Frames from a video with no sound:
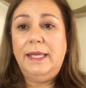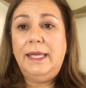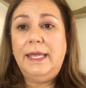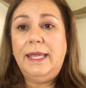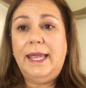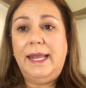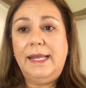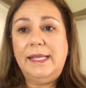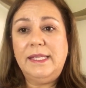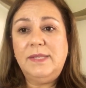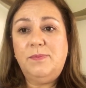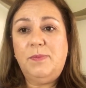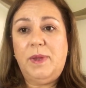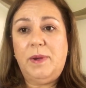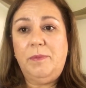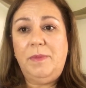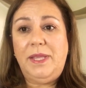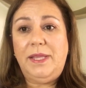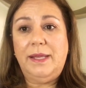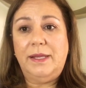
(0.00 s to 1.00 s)
que les
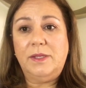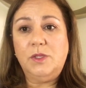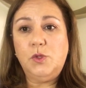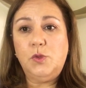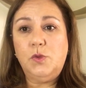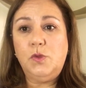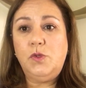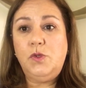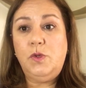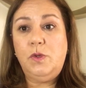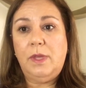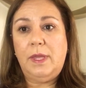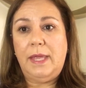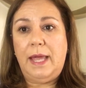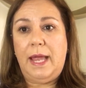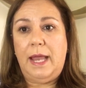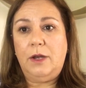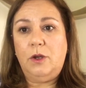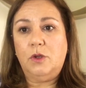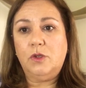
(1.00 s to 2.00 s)
permite a sus
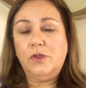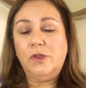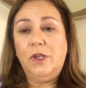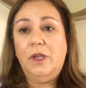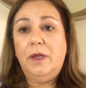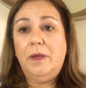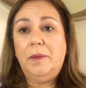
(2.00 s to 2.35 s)
ciudadanos